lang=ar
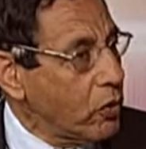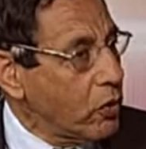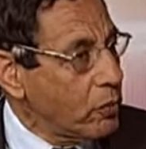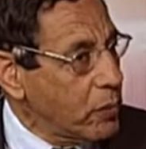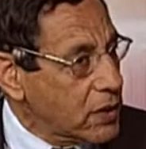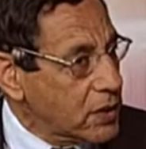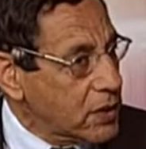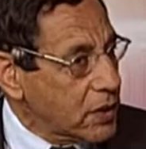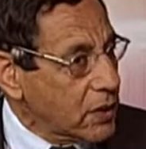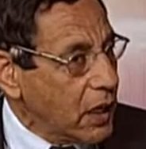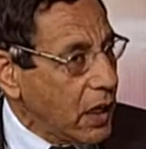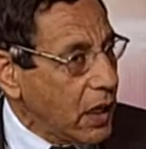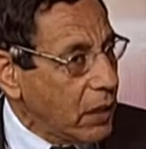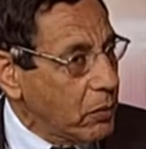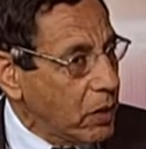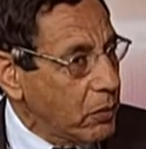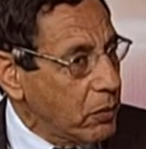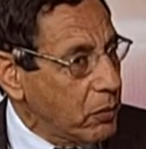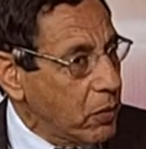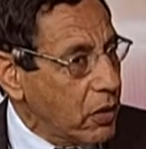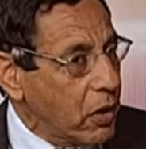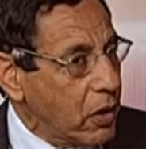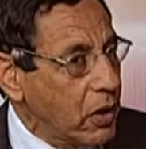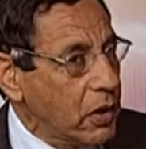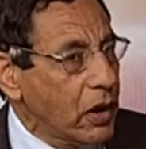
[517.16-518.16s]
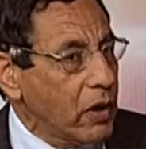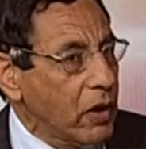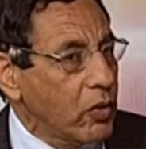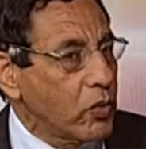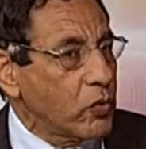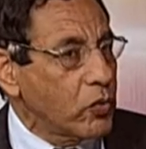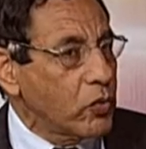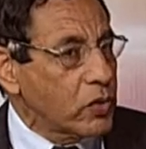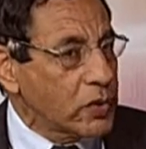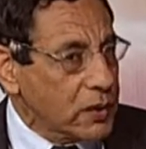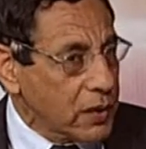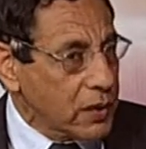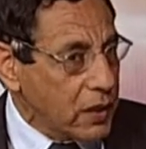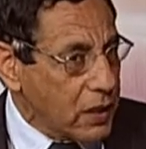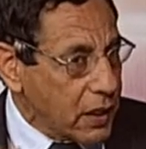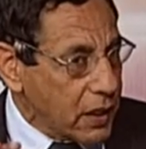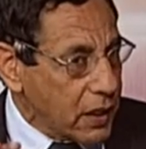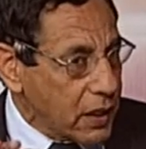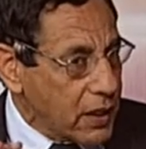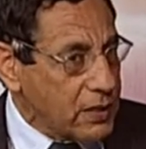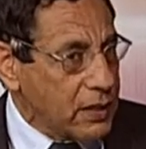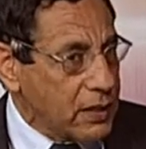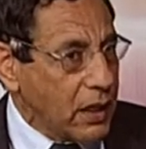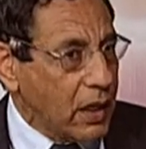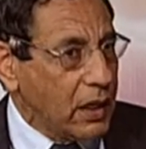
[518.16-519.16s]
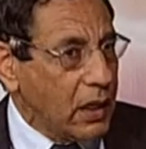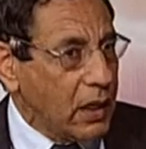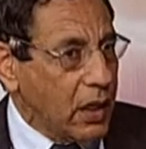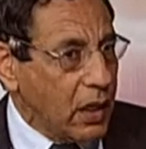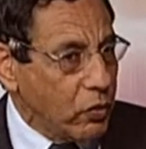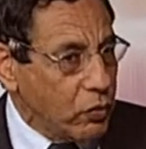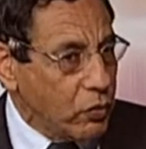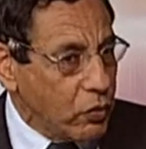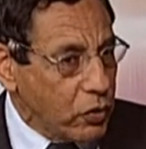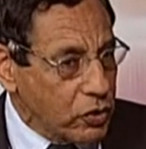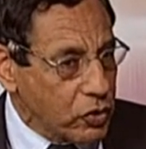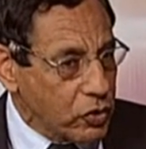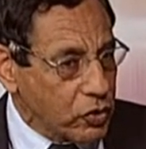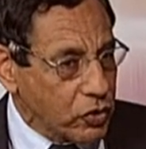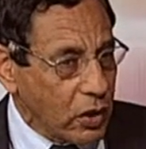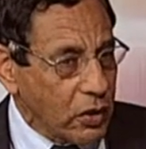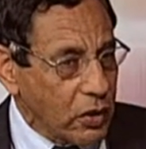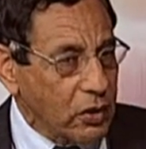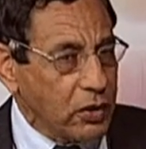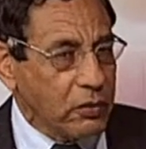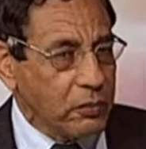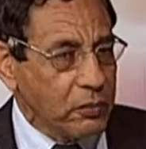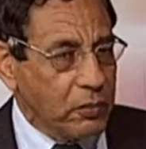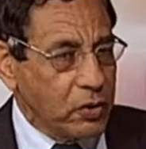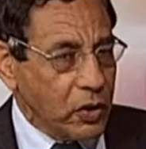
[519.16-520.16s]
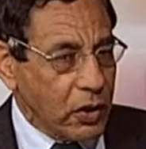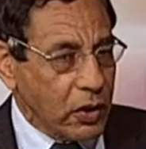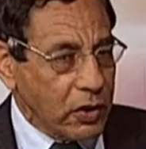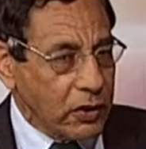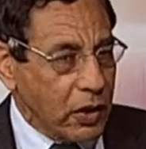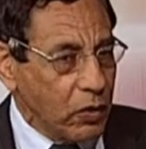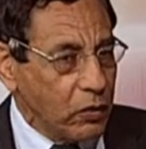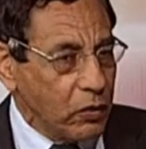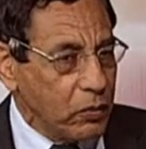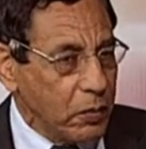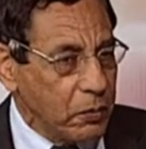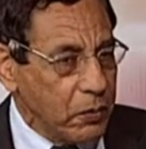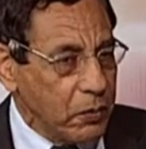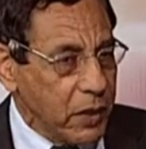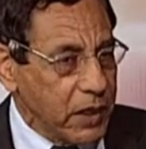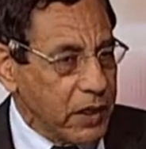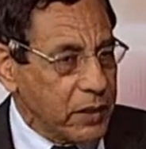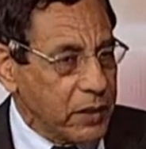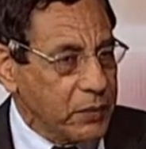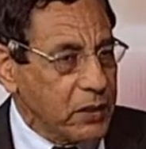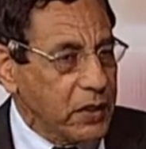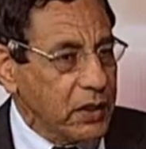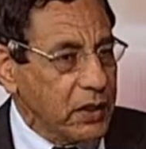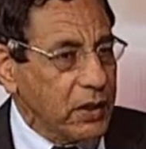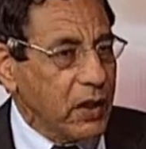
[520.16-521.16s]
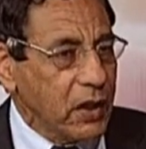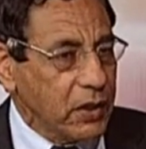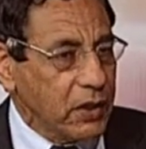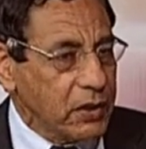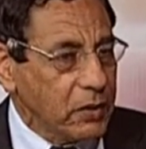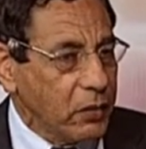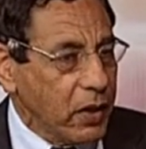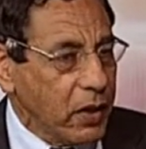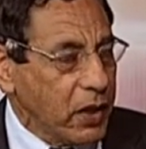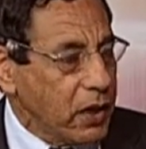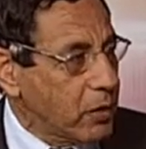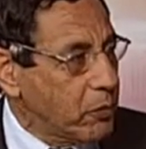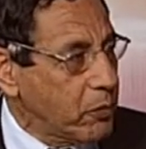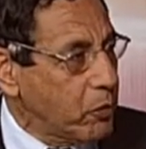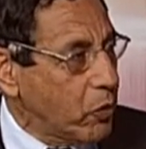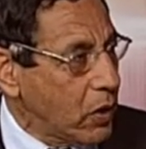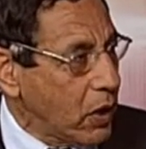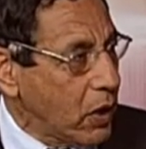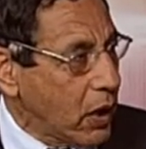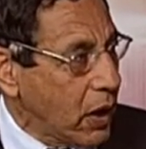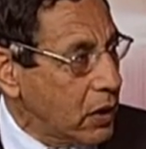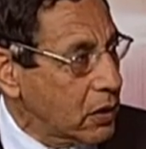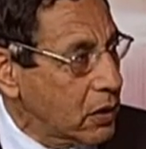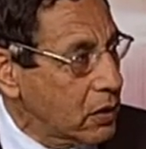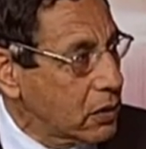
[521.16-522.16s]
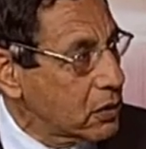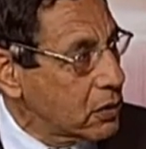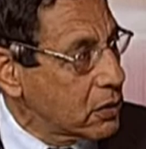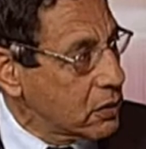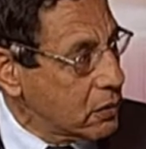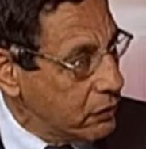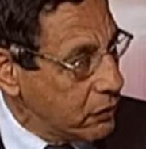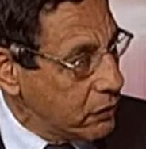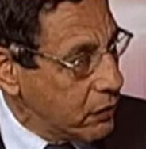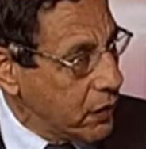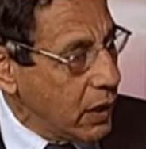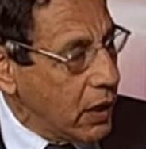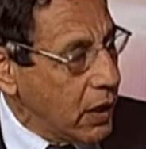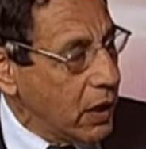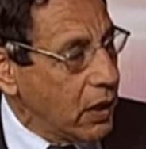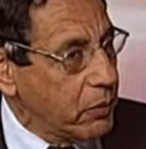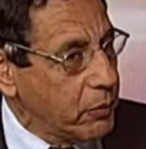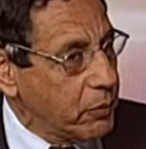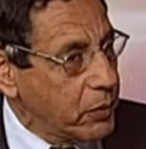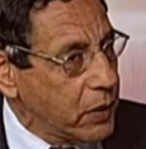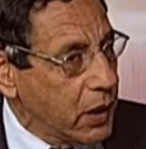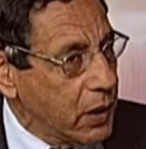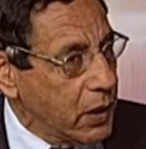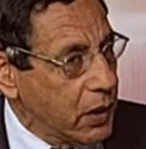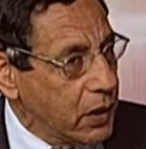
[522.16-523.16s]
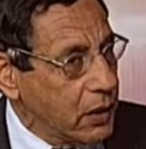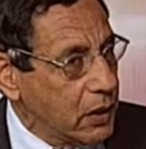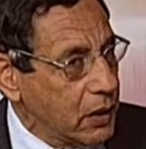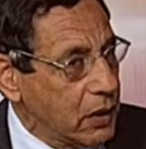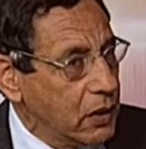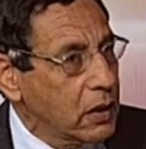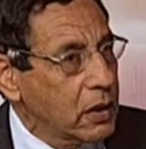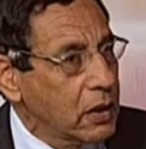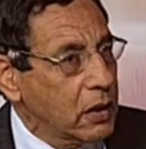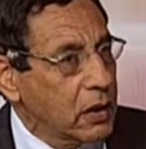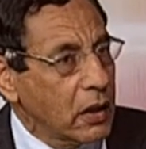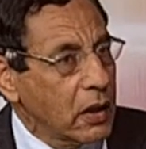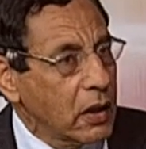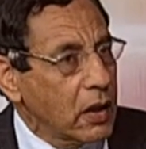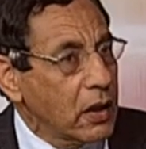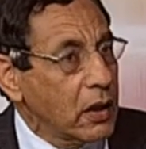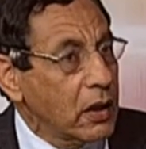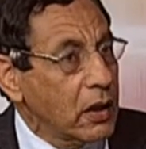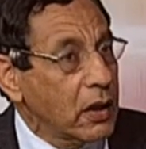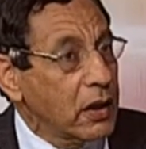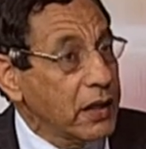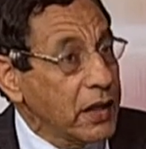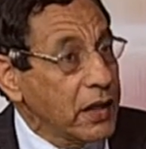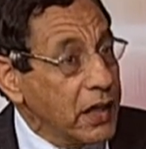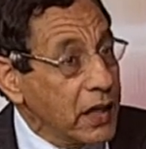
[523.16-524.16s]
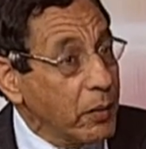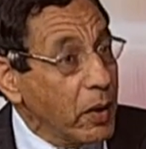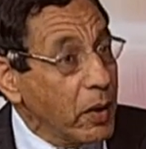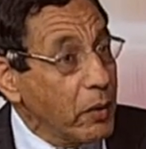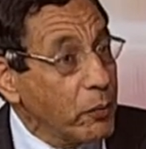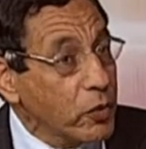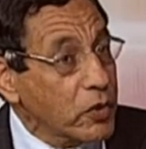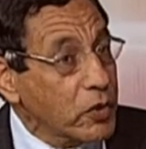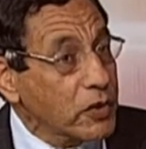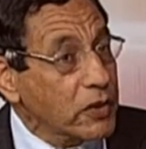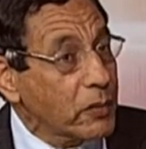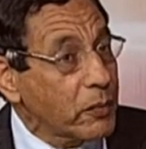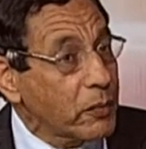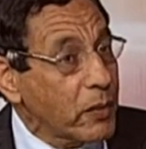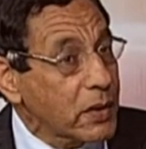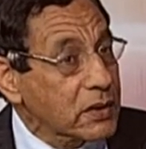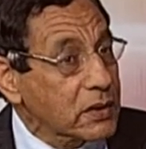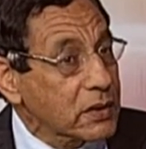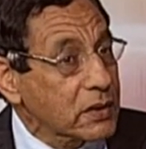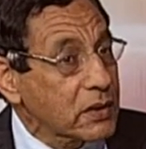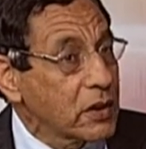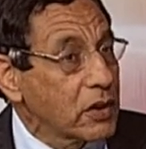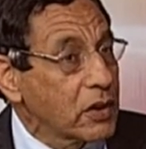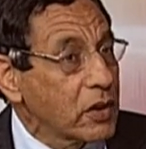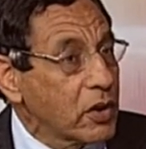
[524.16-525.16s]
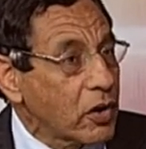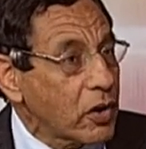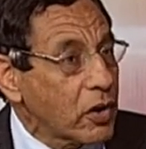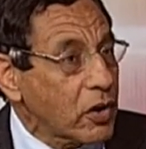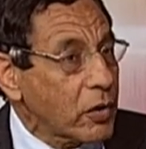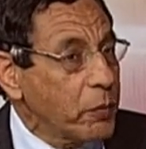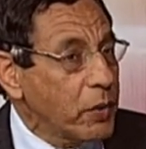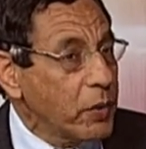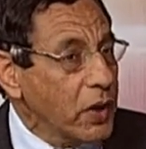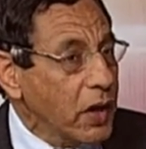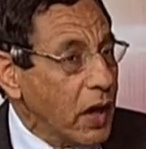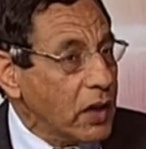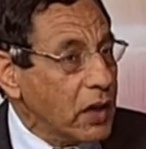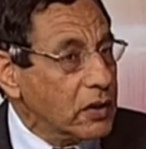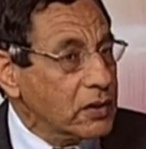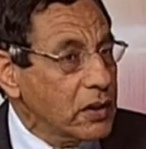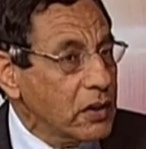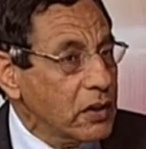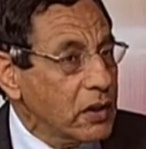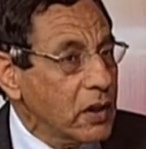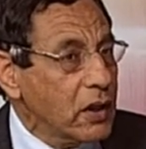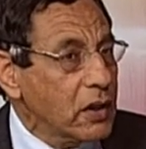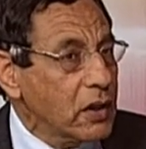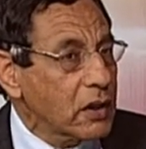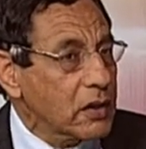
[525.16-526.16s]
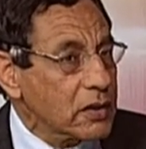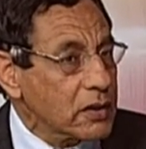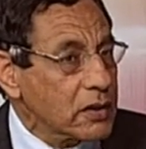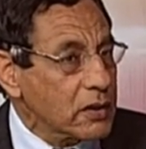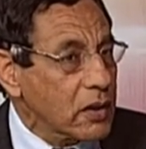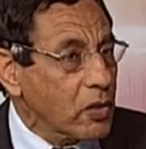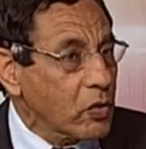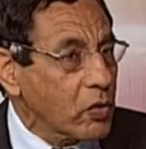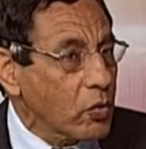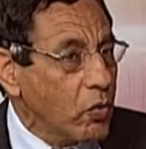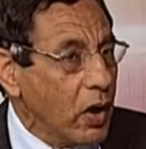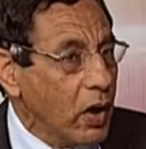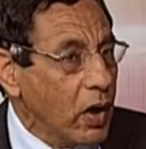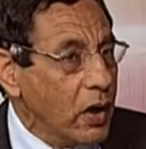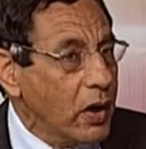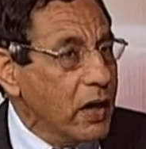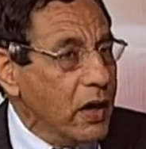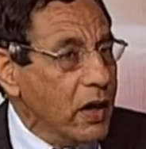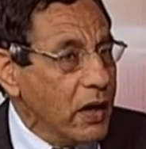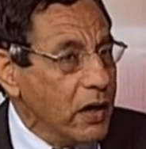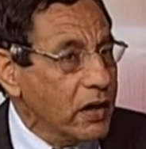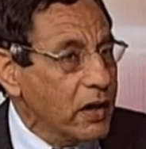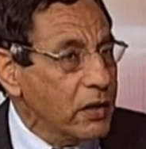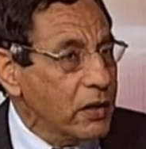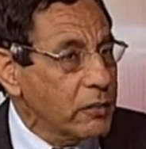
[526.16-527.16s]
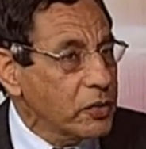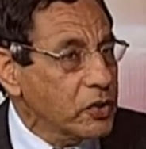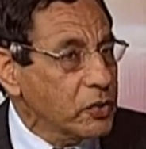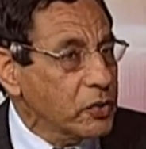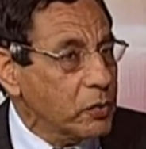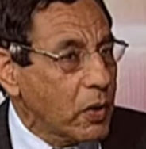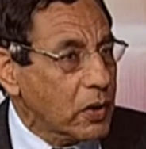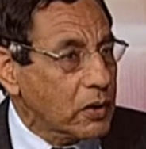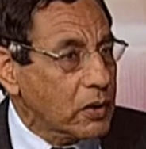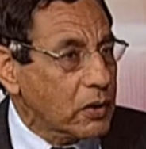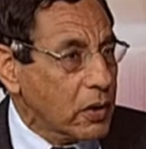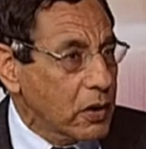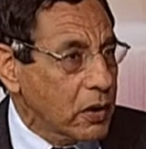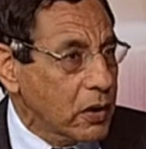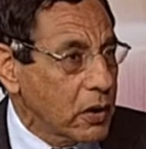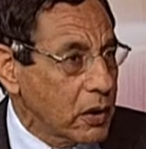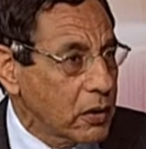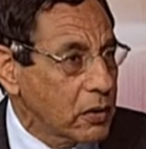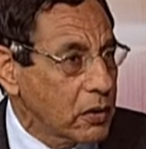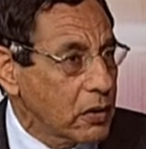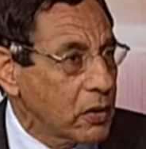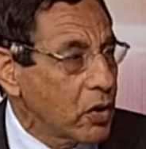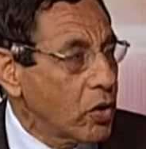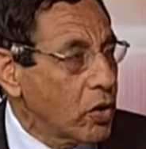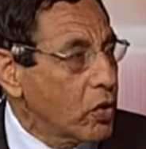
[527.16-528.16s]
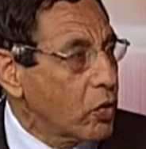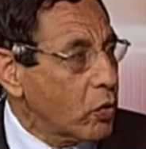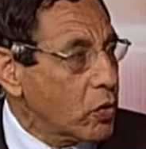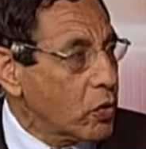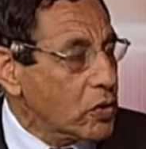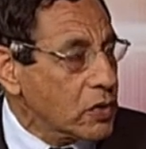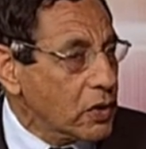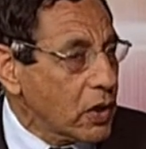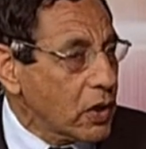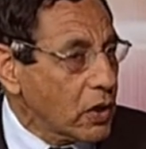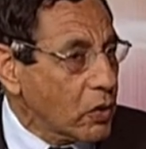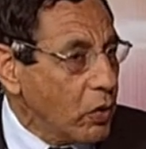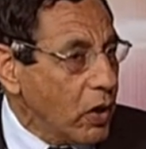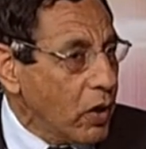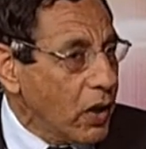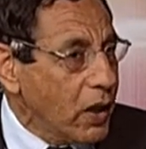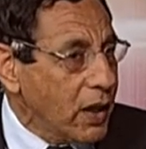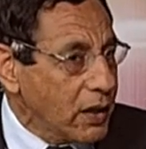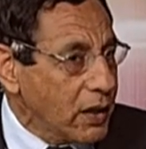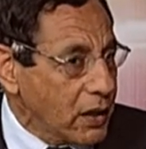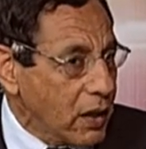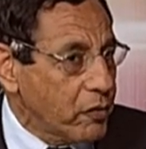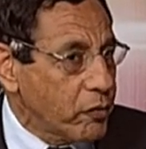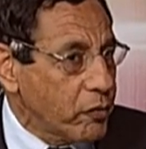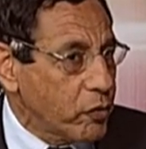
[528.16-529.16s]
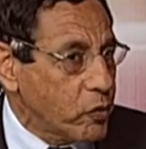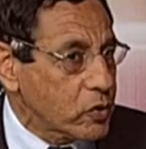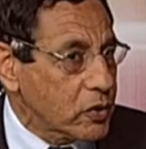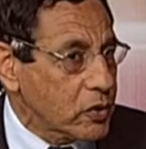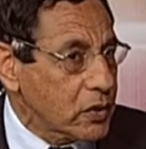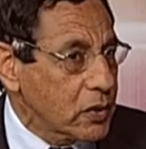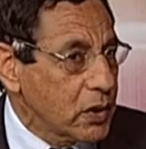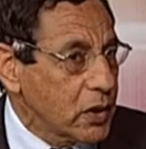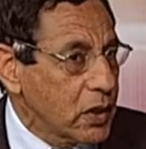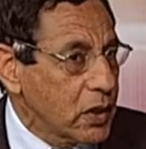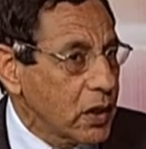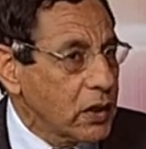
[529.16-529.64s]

مسك عمل مرايا وركز على اول الشط بشرط اول ما المراكب تيجي راحت المراكب مولعه فغلب بيها الايه آه نيجي بقى نبص لمصر ربنا عطينا ثروه احنا مش مقدرينها والثروه لا تنفذ